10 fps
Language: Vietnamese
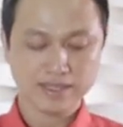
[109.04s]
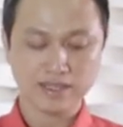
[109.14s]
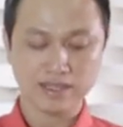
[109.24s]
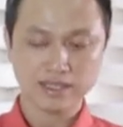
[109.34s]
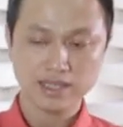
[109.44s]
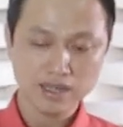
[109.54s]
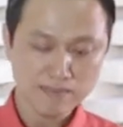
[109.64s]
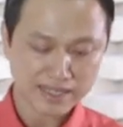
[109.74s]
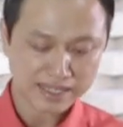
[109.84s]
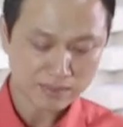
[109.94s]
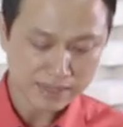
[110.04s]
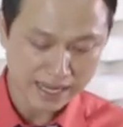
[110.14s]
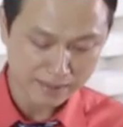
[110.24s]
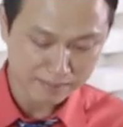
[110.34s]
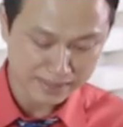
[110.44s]
Rồi sau đó mình gắn nút
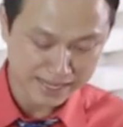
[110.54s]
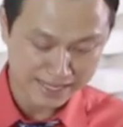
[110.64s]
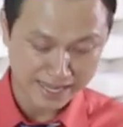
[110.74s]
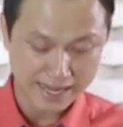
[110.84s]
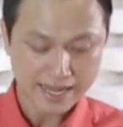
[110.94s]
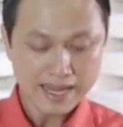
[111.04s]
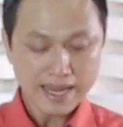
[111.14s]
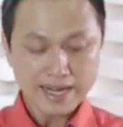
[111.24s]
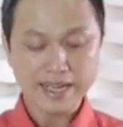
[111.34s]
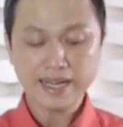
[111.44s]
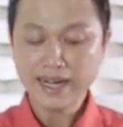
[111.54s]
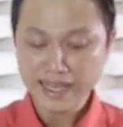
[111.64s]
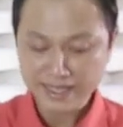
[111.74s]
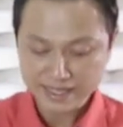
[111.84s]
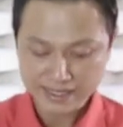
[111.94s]
gài, mình đè nhẹ. Thì ở
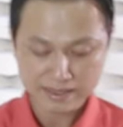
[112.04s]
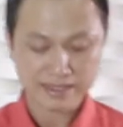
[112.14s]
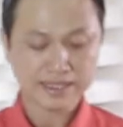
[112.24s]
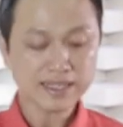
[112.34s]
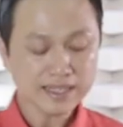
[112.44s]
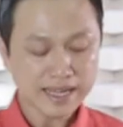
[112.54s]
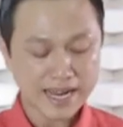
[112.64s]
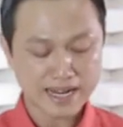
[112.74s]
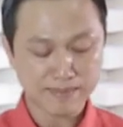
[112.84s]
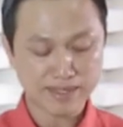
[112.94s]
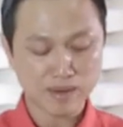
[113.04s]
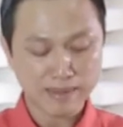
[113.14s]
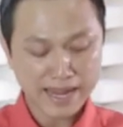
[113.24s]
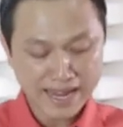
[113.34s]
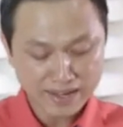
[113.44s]
đây cách thứ hai là mình dùng
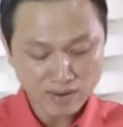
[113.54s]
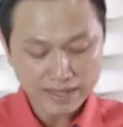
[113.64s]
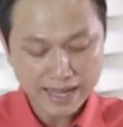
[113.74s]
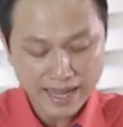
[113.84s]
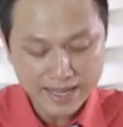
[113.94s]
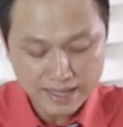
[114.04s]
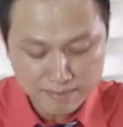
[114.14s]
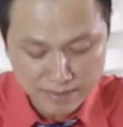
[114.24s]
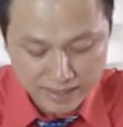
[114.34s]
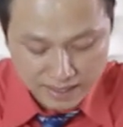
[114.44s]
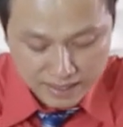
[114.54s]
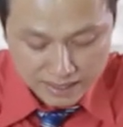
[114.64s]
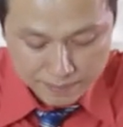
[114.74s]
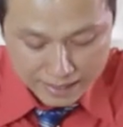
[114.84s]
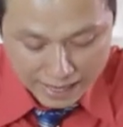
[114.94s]
hai ngón cái mình giữ cái
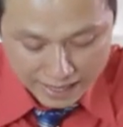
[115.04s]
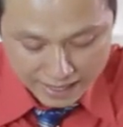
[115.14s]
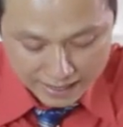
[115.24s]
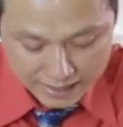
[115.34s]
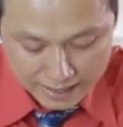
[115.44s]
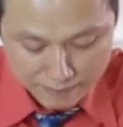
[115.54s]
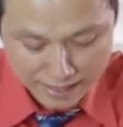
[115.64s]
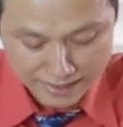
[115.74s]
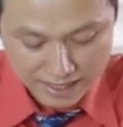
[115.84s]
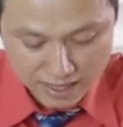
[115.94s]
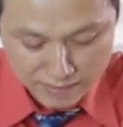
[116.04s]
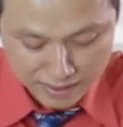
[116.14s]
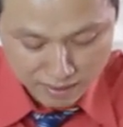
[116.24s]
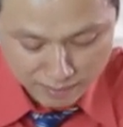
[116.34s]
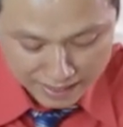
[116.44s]
nắp gài. Các bạn nhớ mình
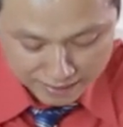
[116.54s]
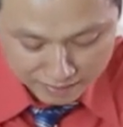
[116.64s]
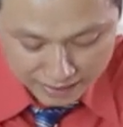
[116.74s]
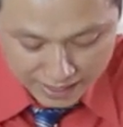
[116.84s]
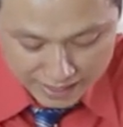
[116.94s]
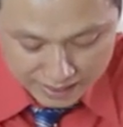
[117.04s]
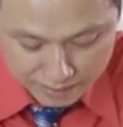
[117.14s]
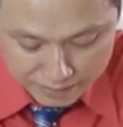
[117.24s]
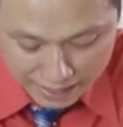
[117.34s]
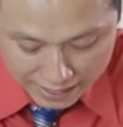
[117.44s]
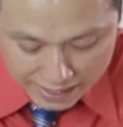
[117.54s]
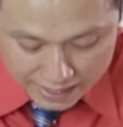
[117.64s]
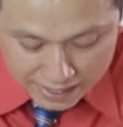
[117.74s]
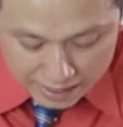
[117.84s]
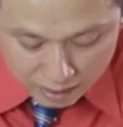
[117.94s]
dùng hai ngón cái giữ nắp gài.
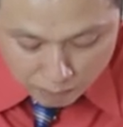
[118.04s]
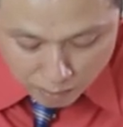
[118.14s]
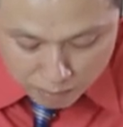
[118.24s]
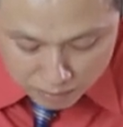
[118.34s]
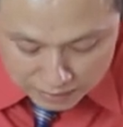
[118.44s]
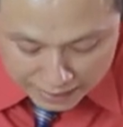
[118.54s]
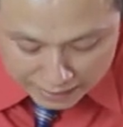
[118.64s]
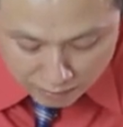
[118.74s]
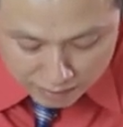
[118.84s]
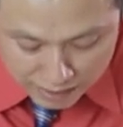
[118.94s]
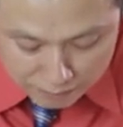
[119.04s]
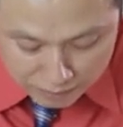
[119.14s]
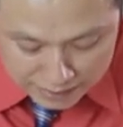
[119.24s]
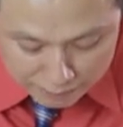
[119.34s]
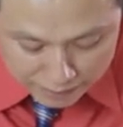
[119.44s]
Còn bốn ngón tay còn lại,
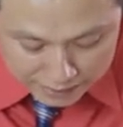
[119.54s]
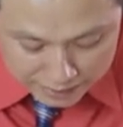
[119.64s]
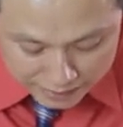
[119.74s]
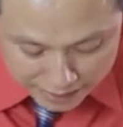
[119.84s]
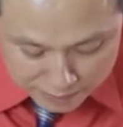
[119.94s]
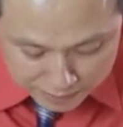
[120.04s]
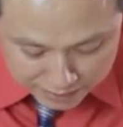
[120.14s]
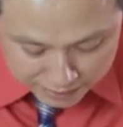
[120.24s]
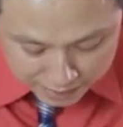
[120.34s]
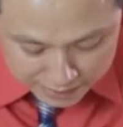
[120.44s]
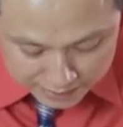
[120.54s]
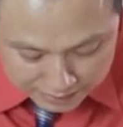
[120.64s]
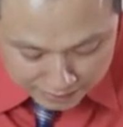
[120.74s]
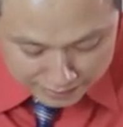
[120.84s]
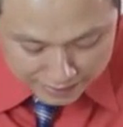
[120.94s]
mỗi tay phải tay trái mình giữ cái
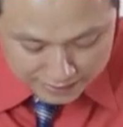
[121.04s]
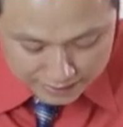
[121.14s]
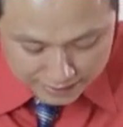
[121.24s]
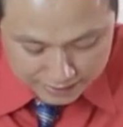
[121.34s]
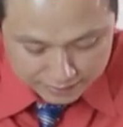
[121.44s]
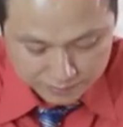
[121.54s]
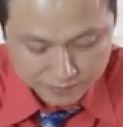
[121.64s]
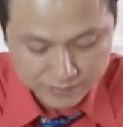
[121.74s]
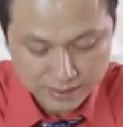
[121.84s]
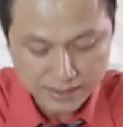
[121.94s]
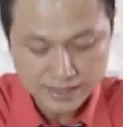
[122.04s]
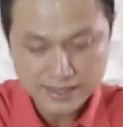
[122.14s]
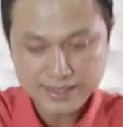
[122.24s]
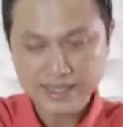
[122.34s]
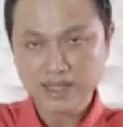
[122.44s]
standard sách cơ.
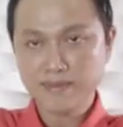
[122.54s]
Sau đó